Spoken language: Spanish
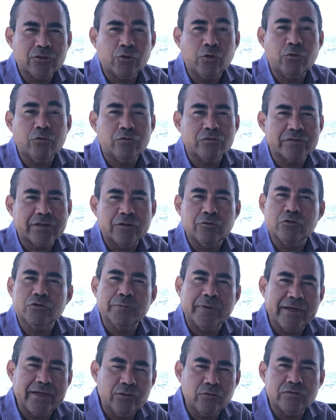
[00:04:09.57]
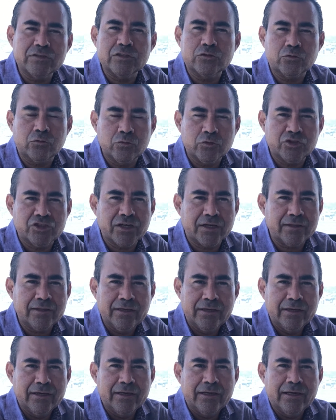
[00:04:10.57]
este trabajo que vamos a
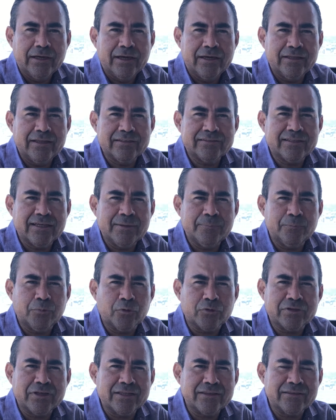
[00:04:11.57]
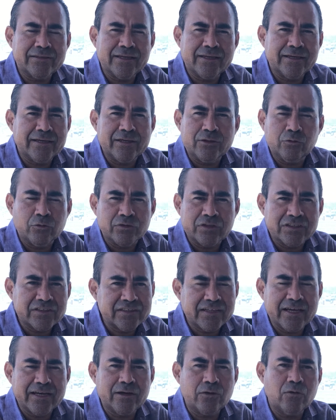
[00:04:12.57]
realizar seguramente nos va, a, nos va a llegar
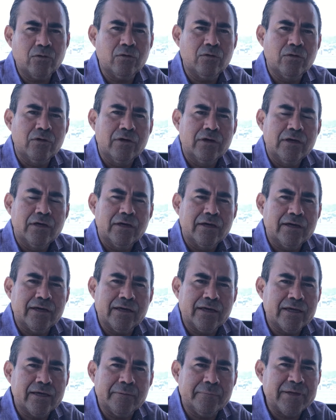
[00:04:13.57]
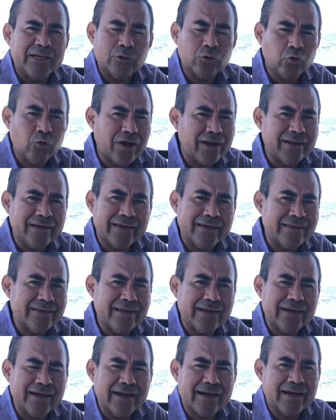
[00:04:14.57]
para que las empresas turísticas
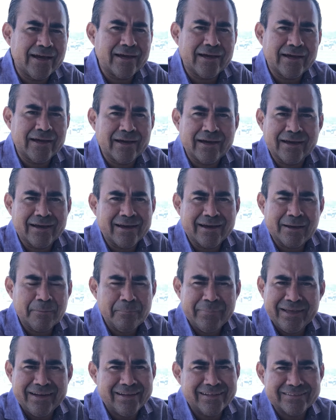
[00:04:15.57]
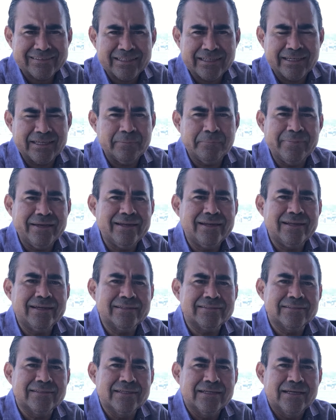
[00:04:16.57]
logren certificarse como
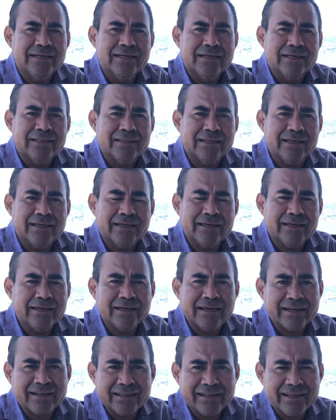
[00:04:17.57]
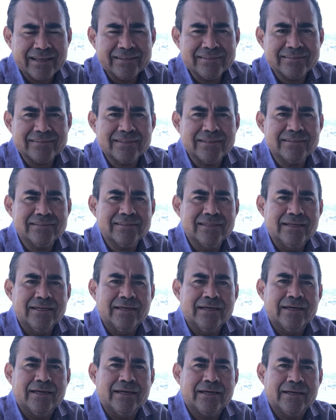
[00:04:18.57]
empresas, cada una en sello de
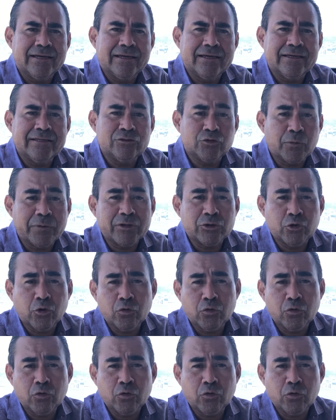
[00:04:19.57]
calidad Punto Limpio.